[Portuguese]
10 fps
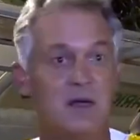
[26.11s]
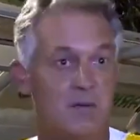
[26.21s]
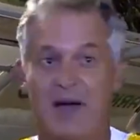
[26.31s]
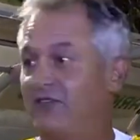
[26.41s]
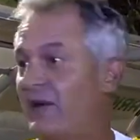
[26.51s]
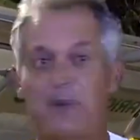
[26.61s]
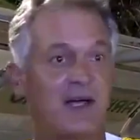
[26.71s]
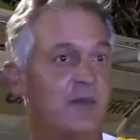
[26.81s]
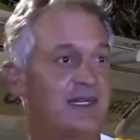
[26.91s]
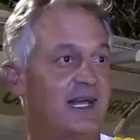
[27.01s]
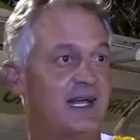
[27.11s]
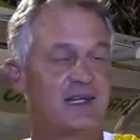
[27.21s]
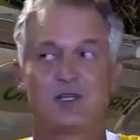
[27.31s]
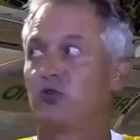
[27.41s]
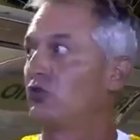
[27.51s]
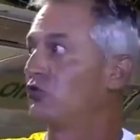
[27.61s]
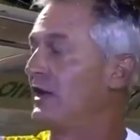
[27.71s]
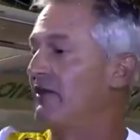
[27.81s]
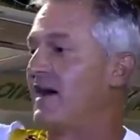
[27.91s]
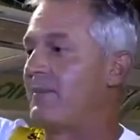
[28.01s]
Mas vai pegar uma delegação do Sul e
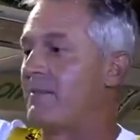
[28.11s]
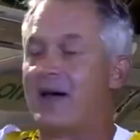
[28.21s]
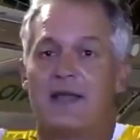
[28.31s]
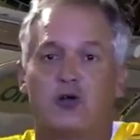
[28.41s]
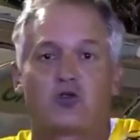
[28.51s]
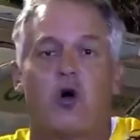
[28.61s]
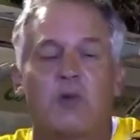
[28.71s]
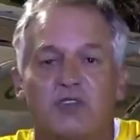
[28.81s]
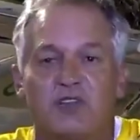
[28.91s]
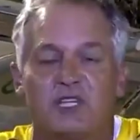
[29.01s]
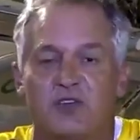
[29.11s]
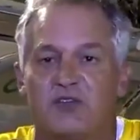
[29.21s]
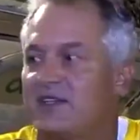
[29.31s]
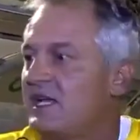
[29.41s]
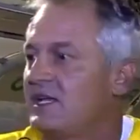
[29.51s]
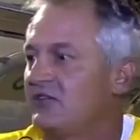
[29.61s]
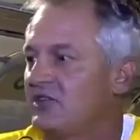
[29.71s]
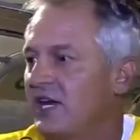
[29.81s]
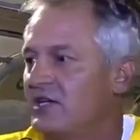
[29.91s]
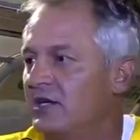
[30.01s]
levar para Manaus. Como que vocês vão fazer isso,
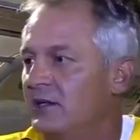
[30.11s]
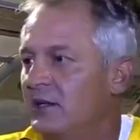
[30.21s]
gente?